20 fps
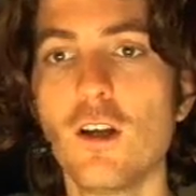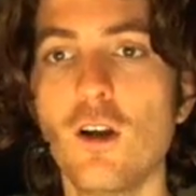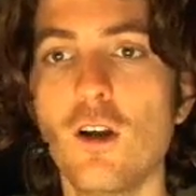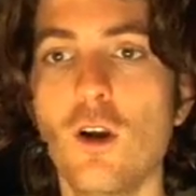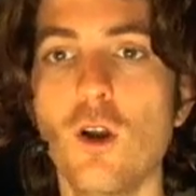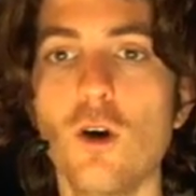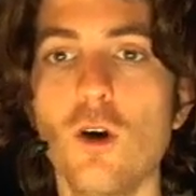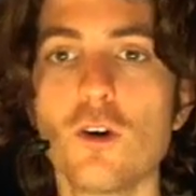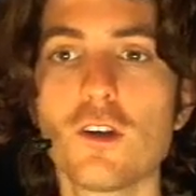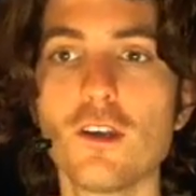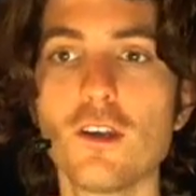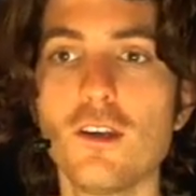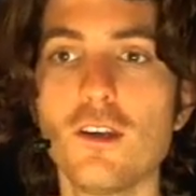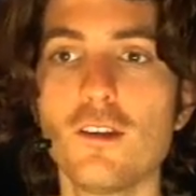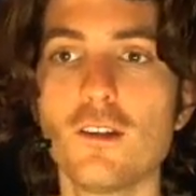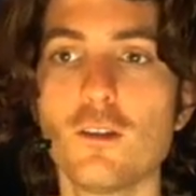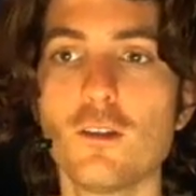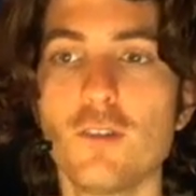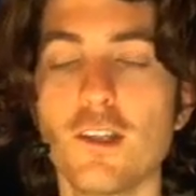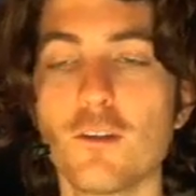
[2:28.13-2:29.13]
Loch
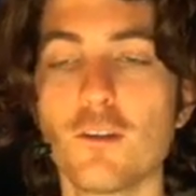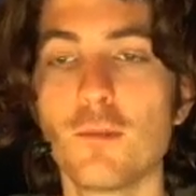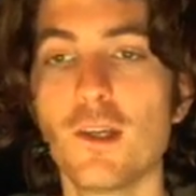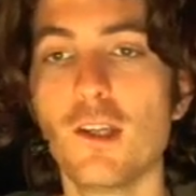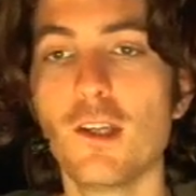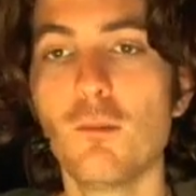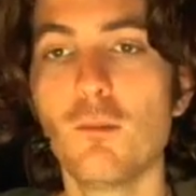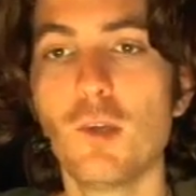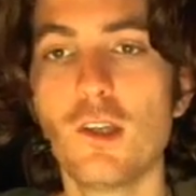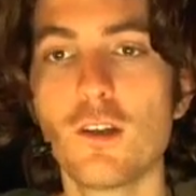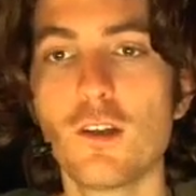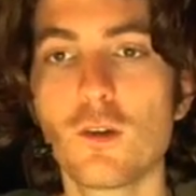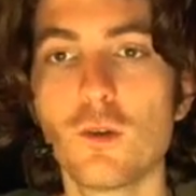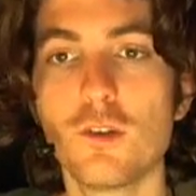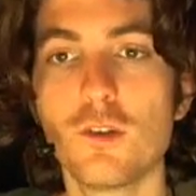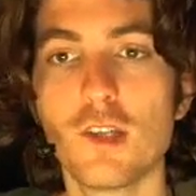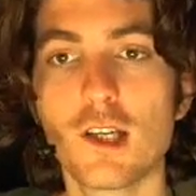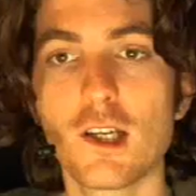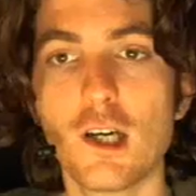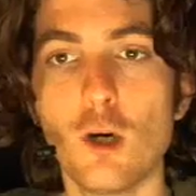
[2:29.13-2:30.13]
kriegt, auch wenn das bei dem
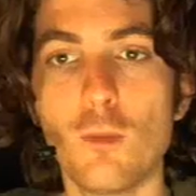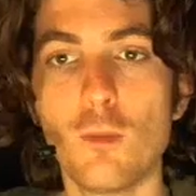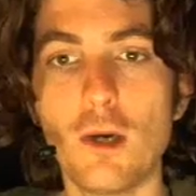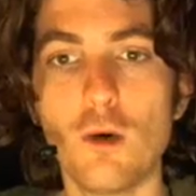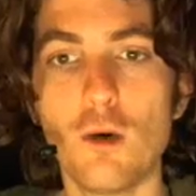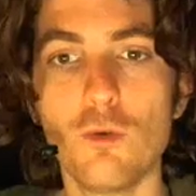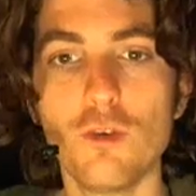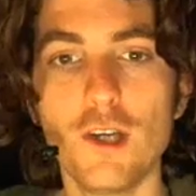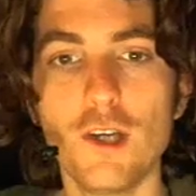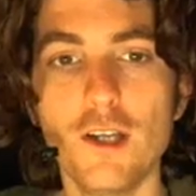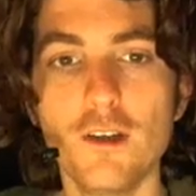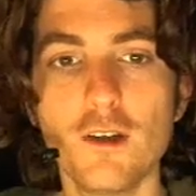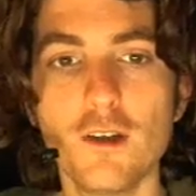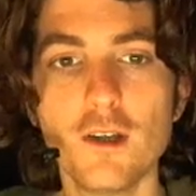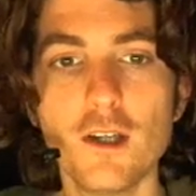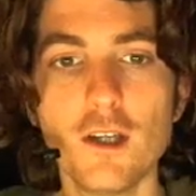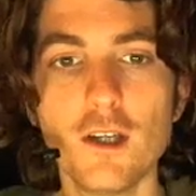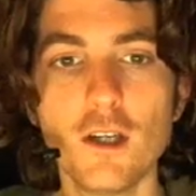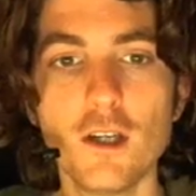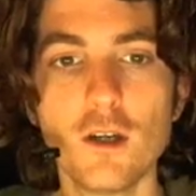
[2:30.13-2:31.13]
Hintergrund hier kaum auffällt.
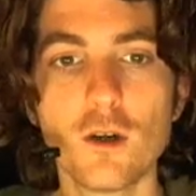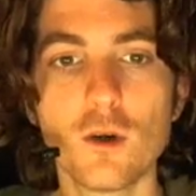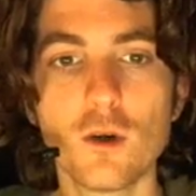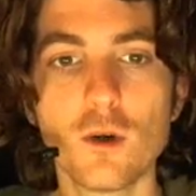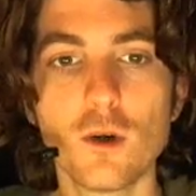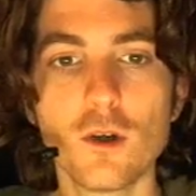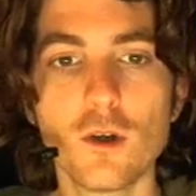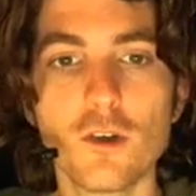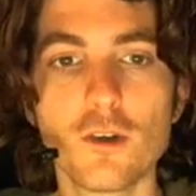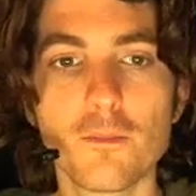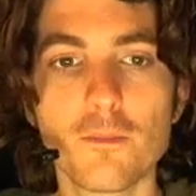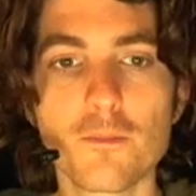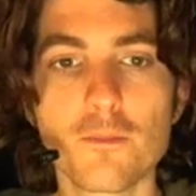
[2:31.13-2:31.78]
Und